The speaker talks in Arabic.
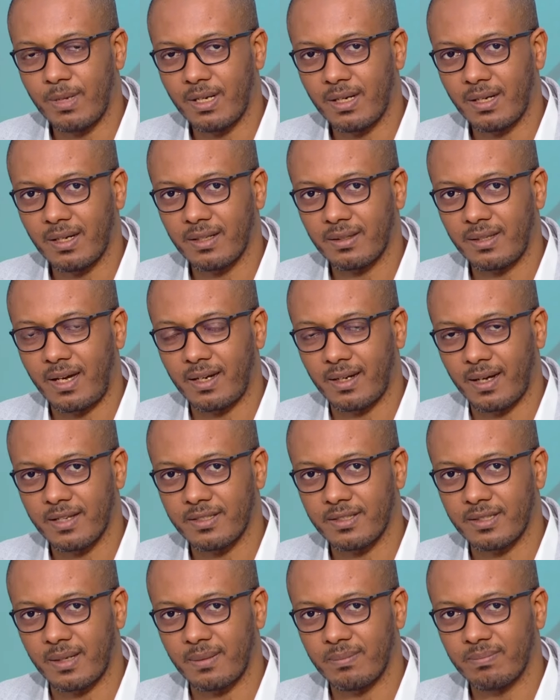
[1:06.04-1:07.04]
من قطاع
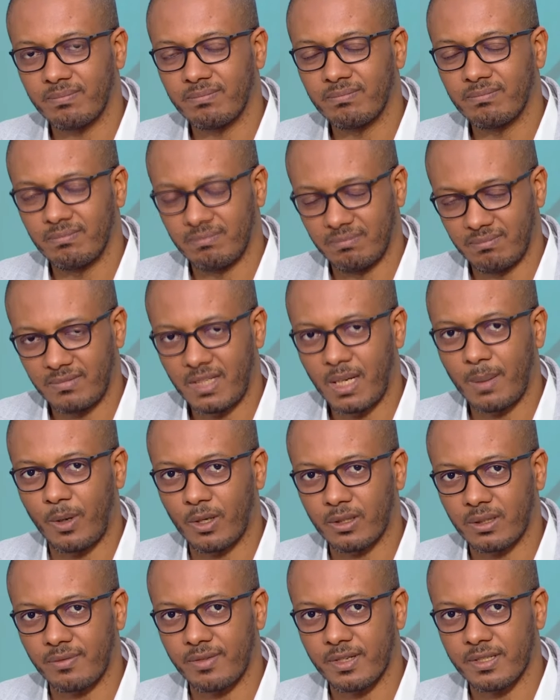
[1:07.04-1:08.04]
غزة
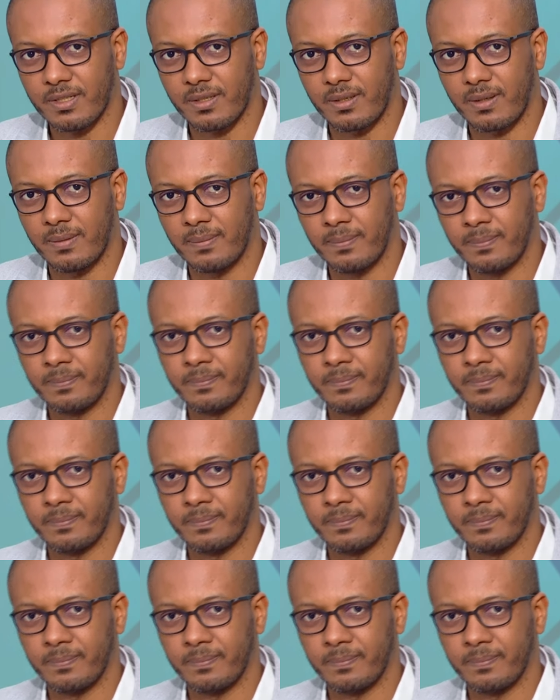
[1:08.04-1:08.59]
تابعوا التفاصيل